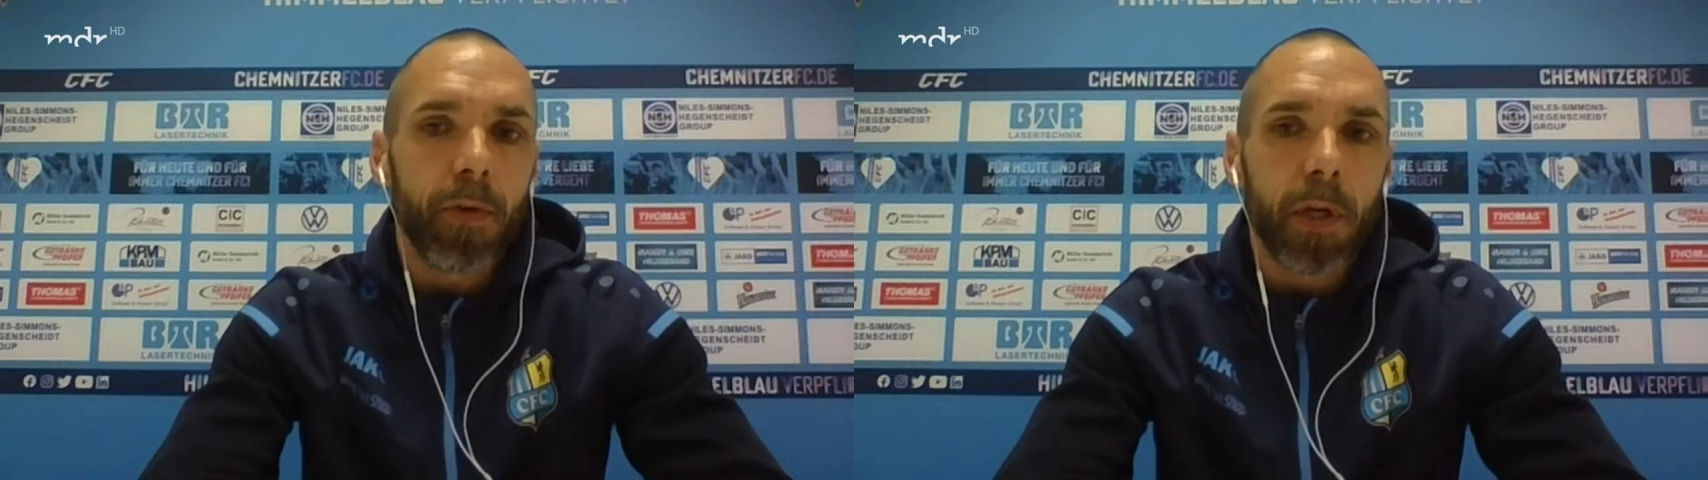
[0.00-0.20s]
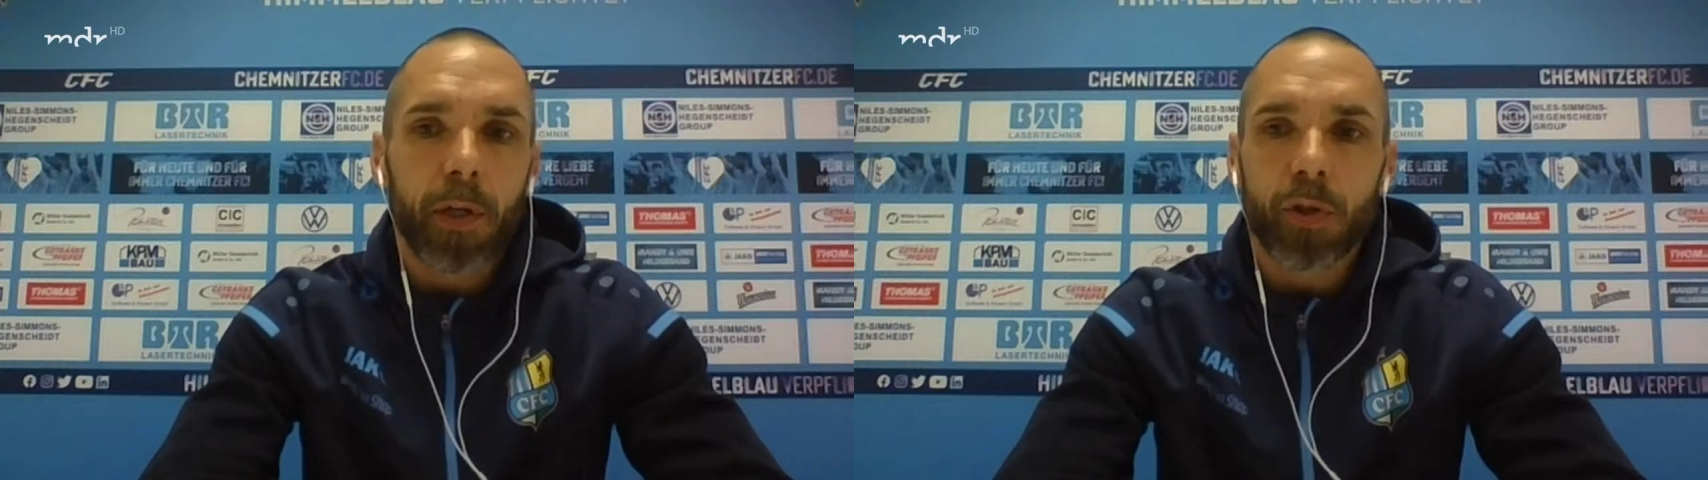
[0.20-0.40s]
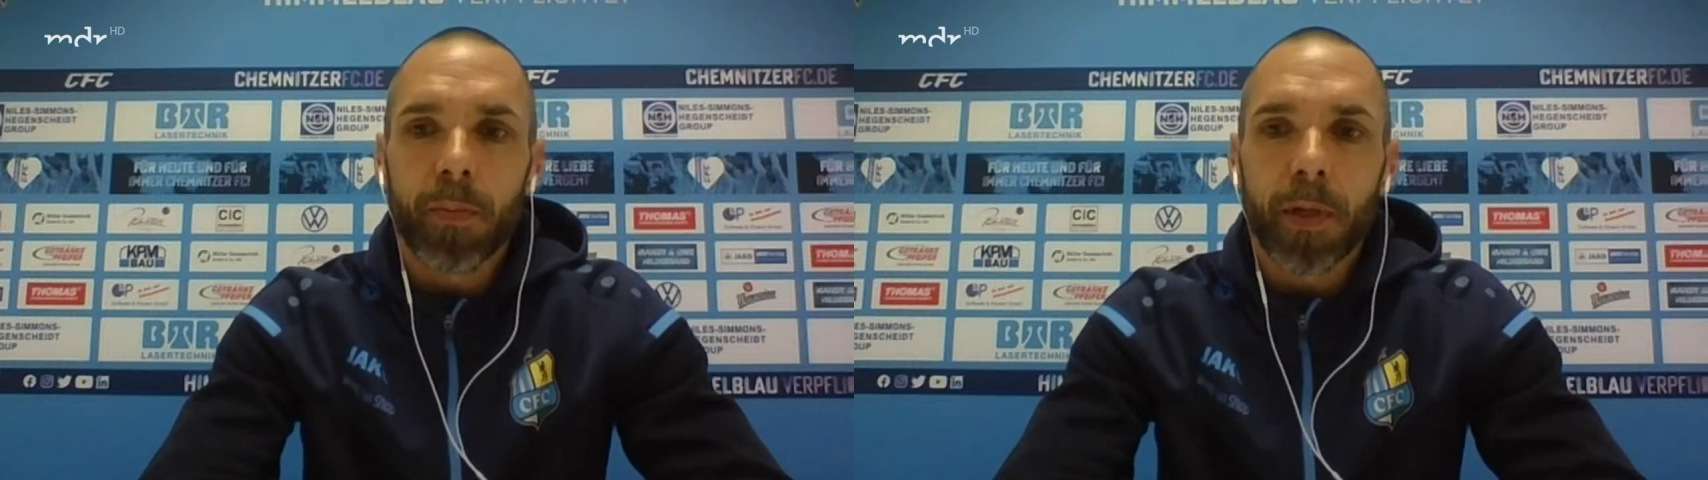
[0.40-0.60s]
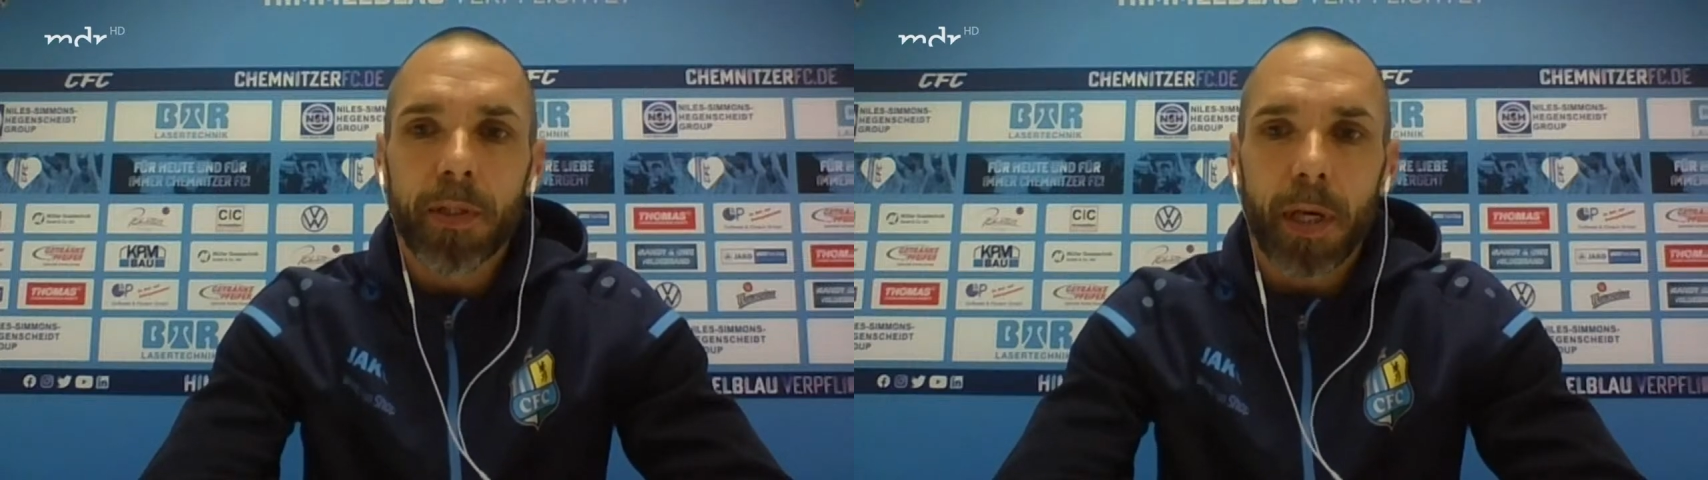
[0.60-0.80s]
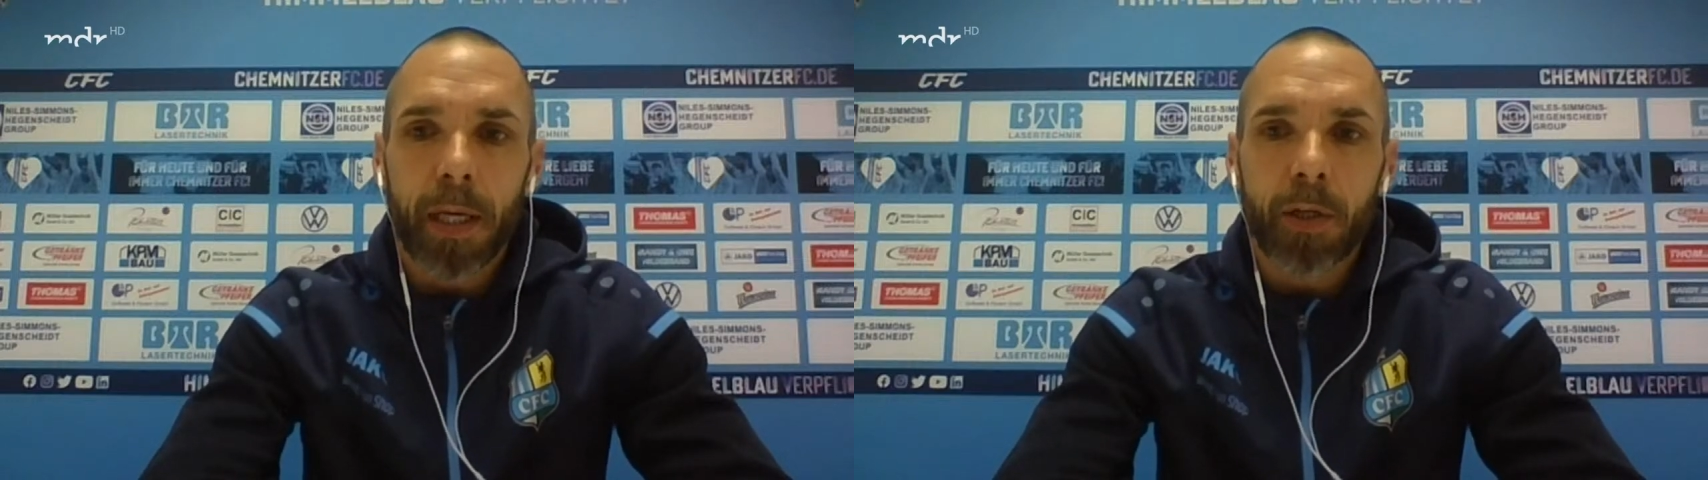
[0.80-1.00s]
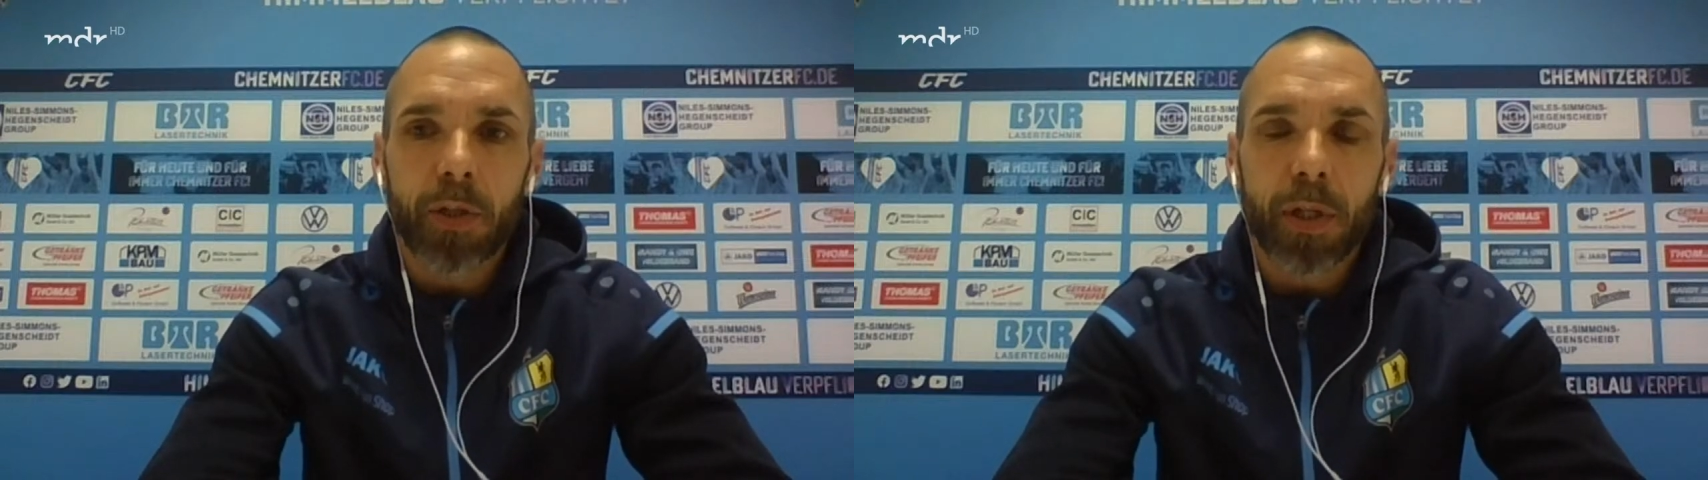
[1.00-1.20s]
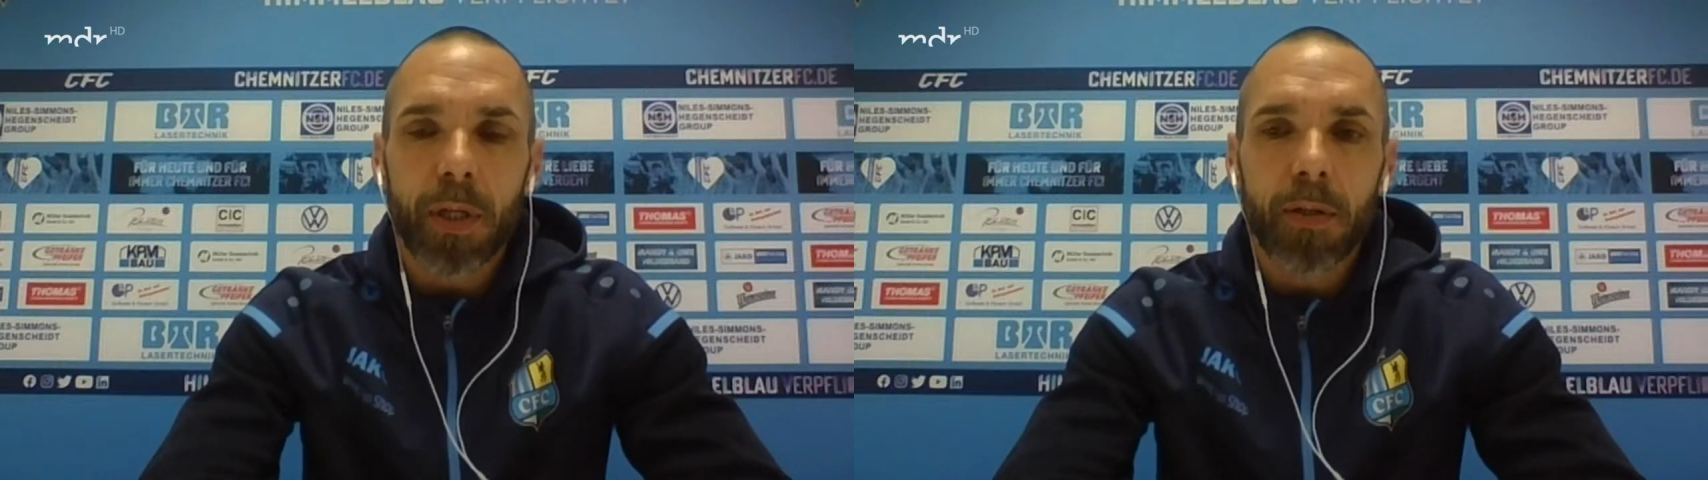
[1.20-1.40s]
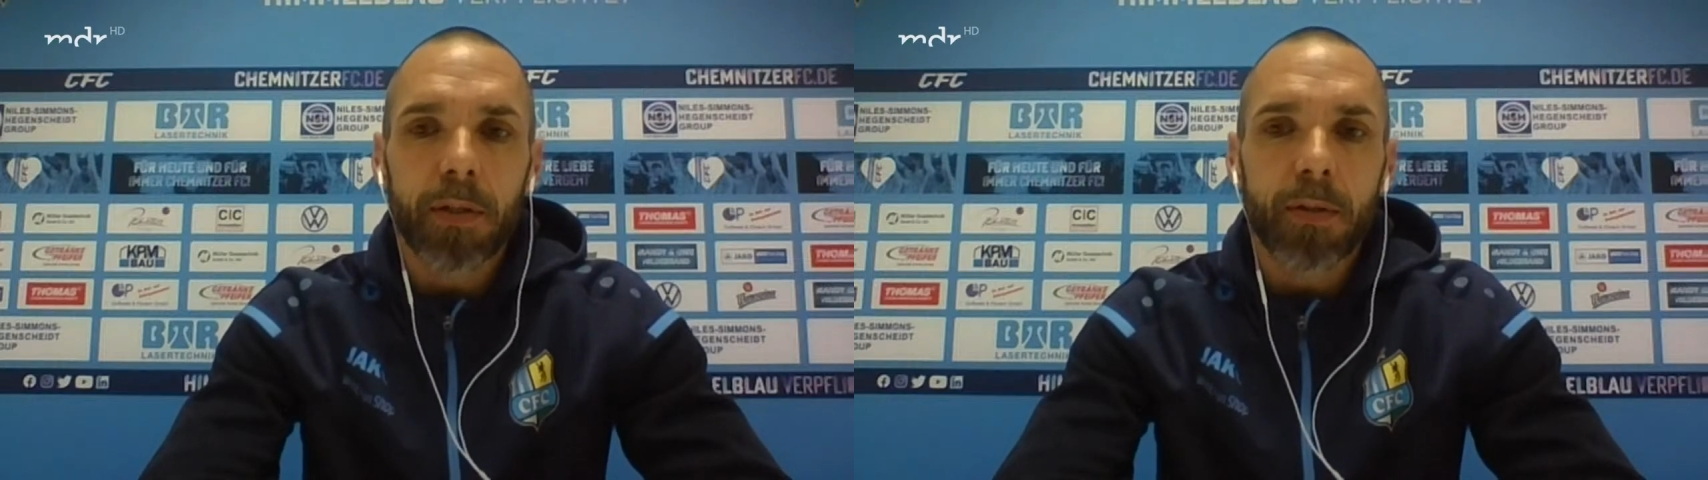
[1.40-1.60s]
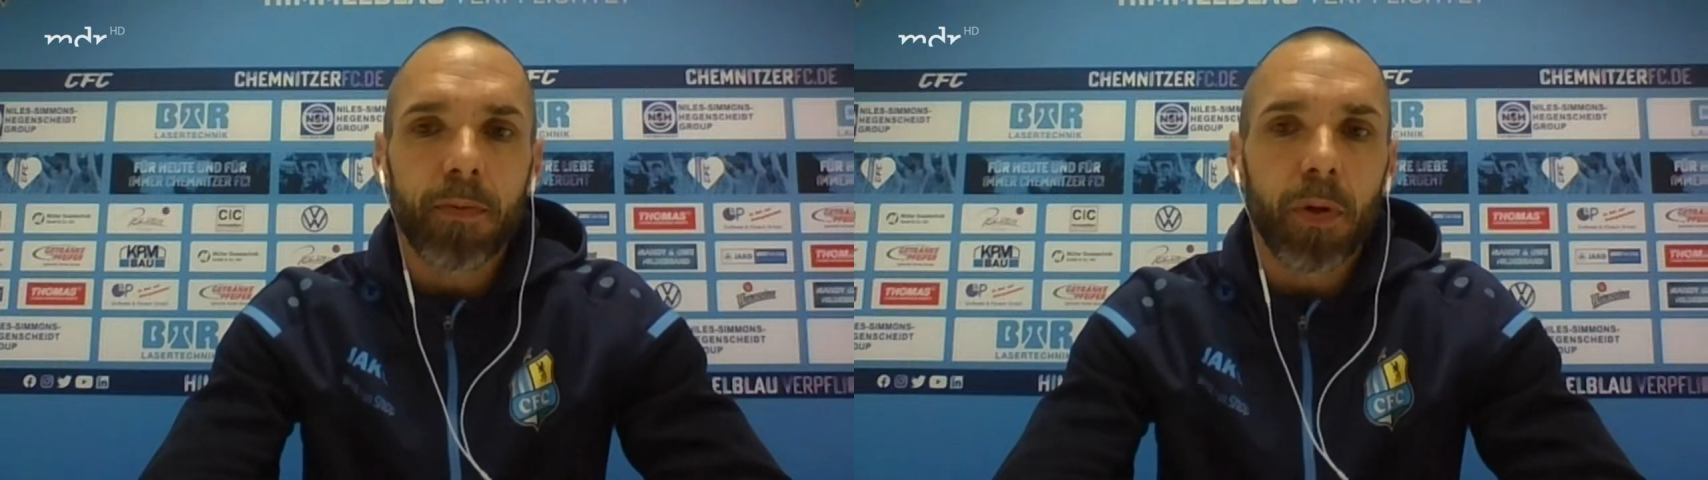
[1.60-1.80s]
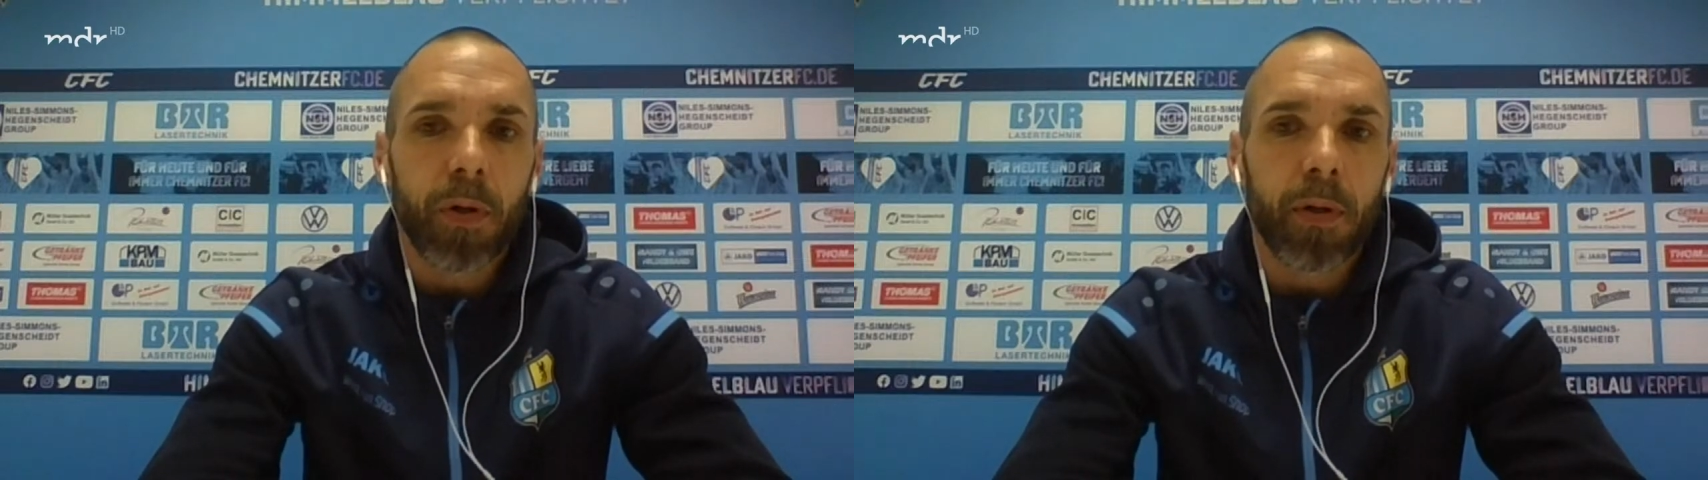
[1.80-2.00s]
Felix Schimmel ist eingestiegen diese
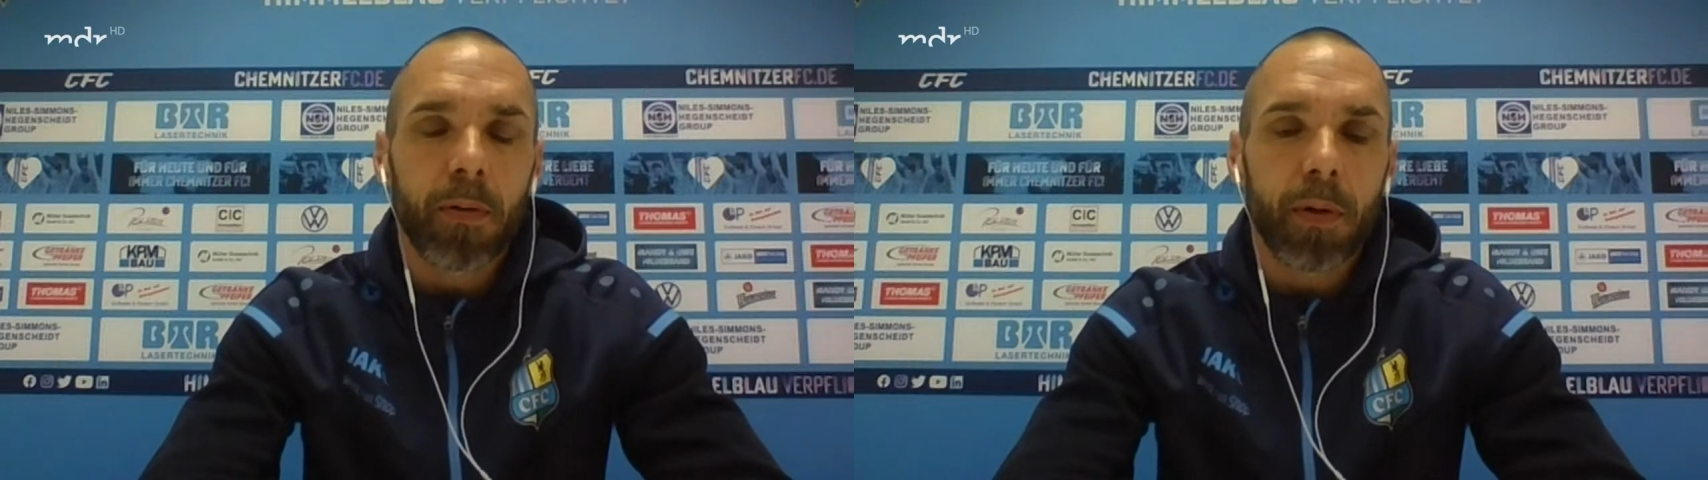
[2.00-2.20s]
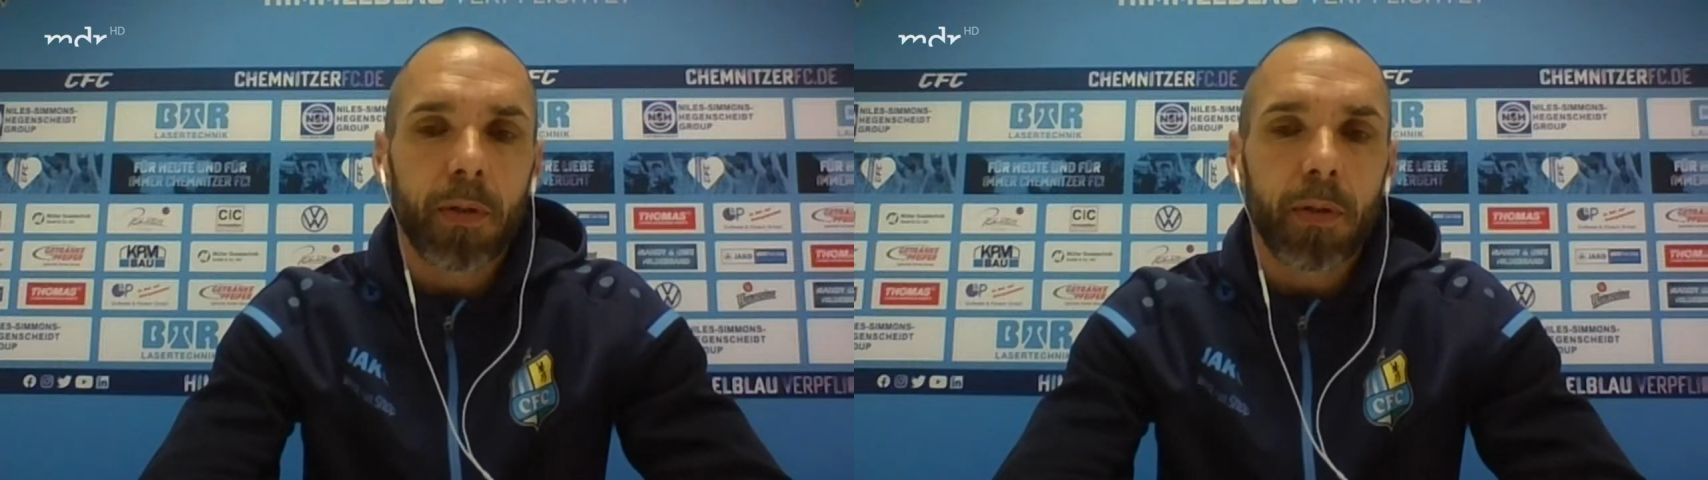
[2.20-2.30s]
Woche.